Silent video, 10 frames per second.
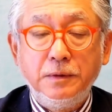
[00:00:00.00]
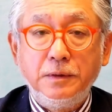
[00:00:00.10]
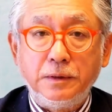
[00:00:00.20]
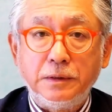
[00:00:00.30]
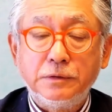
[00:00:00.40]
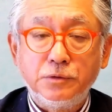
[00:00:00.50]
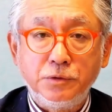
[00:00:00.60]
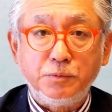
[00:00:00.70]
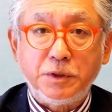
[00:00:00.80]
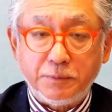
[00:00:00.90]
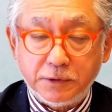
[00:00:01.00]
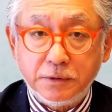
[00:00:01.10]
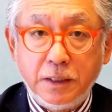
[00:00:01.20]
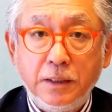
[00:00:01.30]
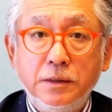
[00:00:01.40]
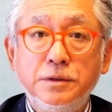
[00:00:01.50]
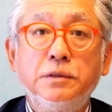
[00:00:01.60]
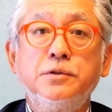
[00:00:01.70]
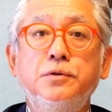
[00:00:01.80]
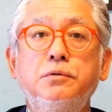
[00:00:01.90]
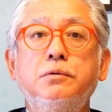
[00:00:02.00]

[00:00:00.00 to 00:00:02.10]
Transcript: えそういうふうに見てます。じゃあその